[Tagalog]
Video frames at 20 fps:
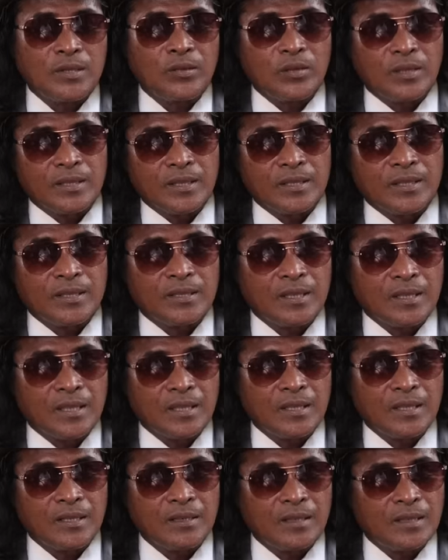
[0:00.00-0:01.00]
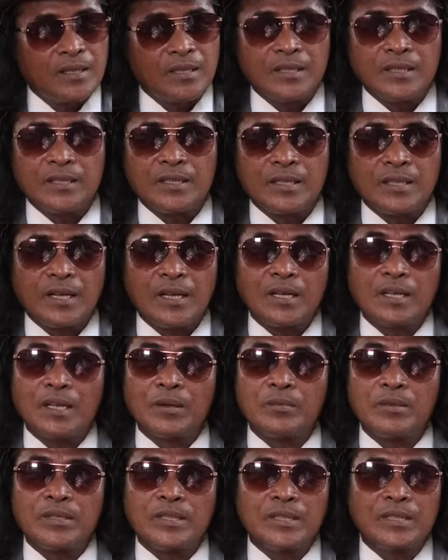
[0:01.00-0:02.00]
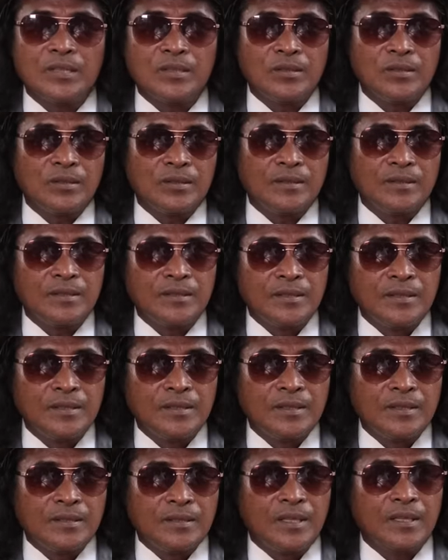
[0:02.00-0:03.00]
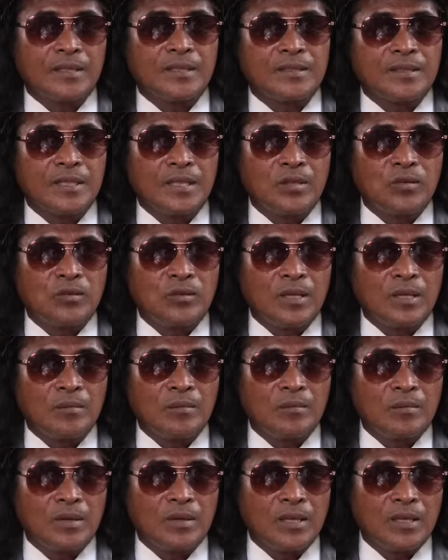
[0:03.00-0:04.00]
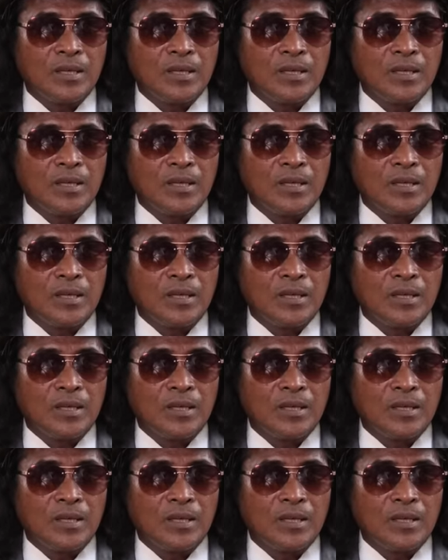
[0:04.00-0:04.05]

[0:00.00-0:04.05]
ngayon, nakikitira, nakikitira lang kami dito. Nakikisilong lang ba?